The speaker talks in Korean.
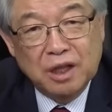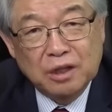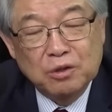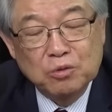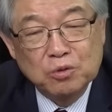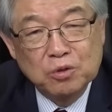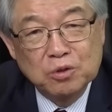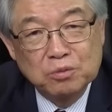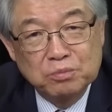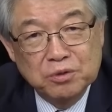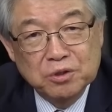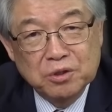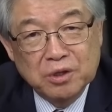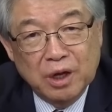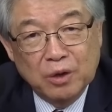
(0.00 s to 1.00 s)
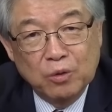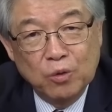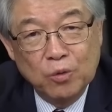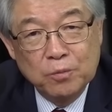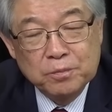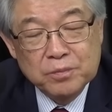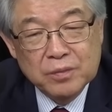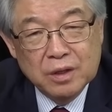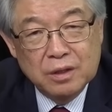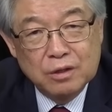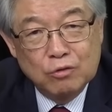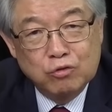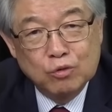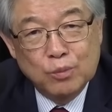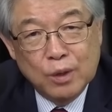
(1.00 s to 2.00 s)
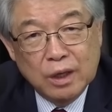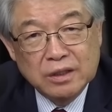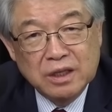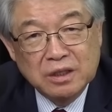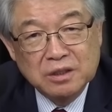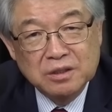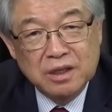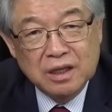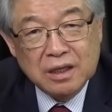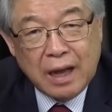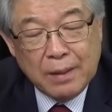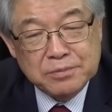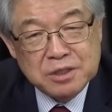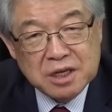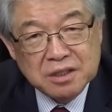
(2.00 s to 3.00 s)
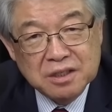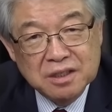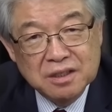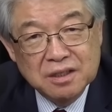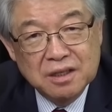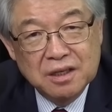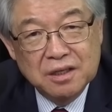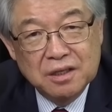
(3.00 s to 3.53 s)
대통령을 밀어내고 후보가 됐는데 갑자기